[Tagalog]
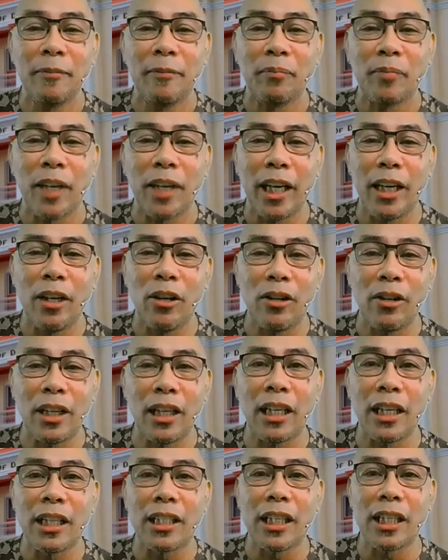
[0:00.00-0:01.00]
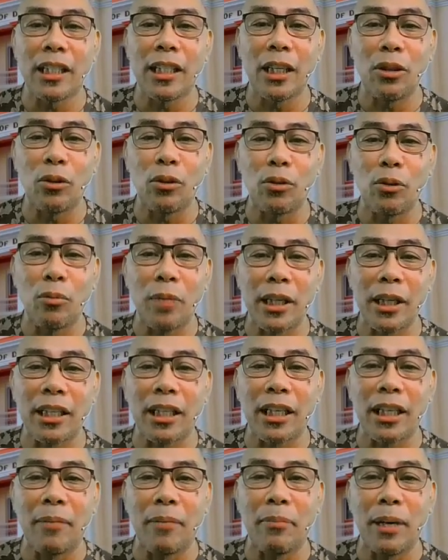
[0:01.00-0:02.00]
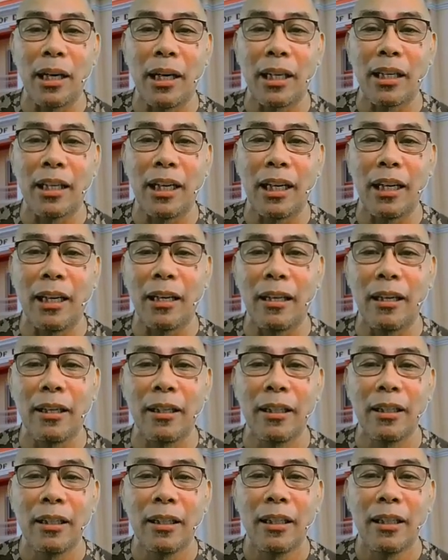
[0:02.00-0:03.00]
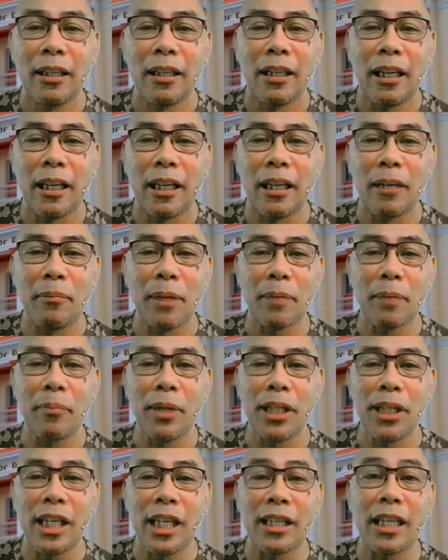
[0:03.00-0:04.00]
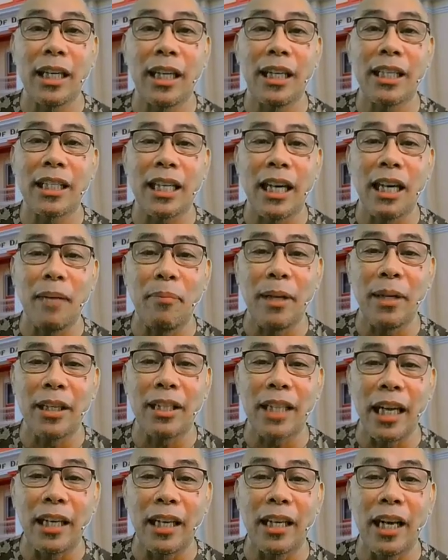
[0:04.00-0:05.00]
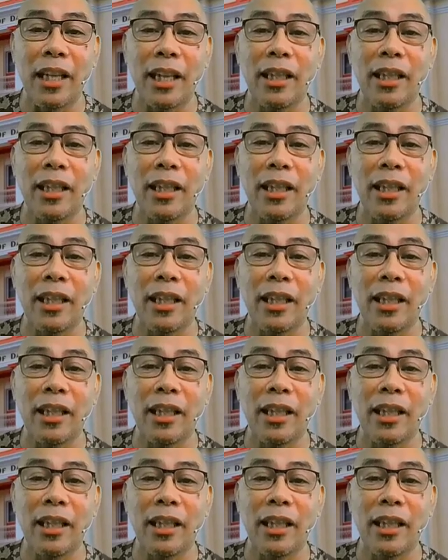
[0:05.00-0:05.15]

I know na nasa Santo Tomas ka mag uh, uh, magbisita this coming Sunday.